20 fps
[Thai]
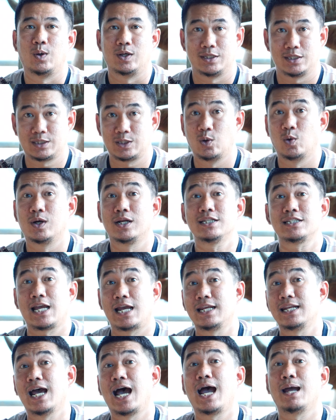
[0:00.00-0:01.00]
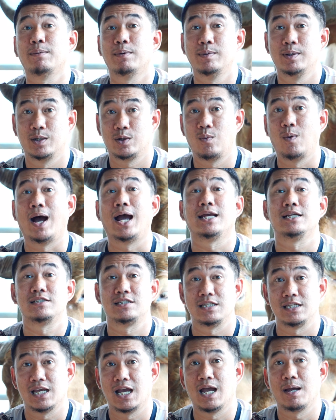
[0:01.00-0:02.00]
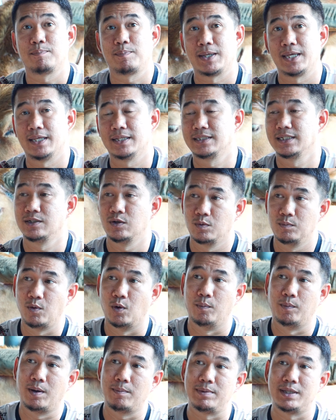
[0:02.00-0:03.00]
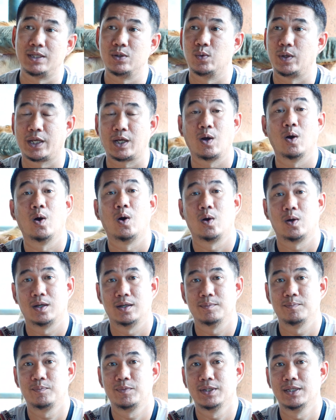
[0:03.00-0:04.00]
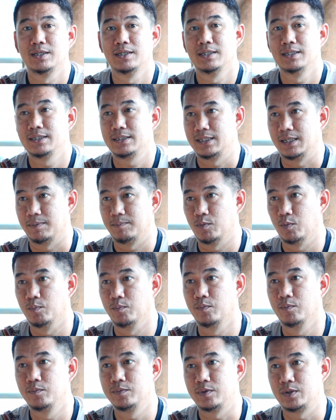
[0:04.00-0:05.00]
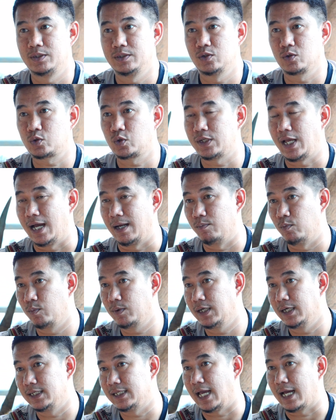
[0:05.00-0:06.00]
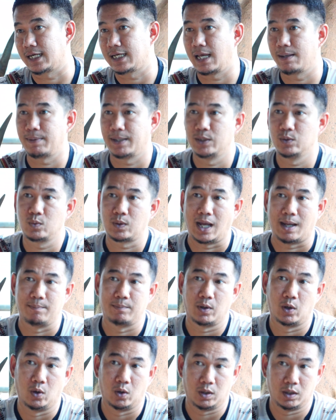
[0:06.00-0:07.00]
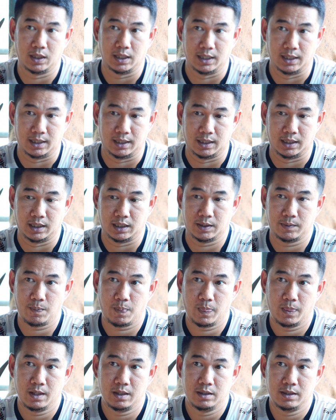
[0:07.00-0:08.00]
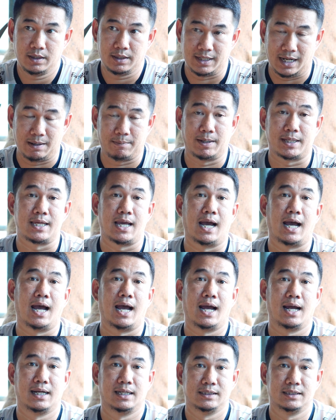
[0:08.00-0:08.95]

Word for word: กว่าจะโตได้ใช้ได้เพื่อควายอีกสี่ห้าปี ซึ่งของผมก็มีอยู่ในข้อ ครับ อย่างผมยกตัวอย่างเคยอยากได้พันธุกรรมของอ่านางพญา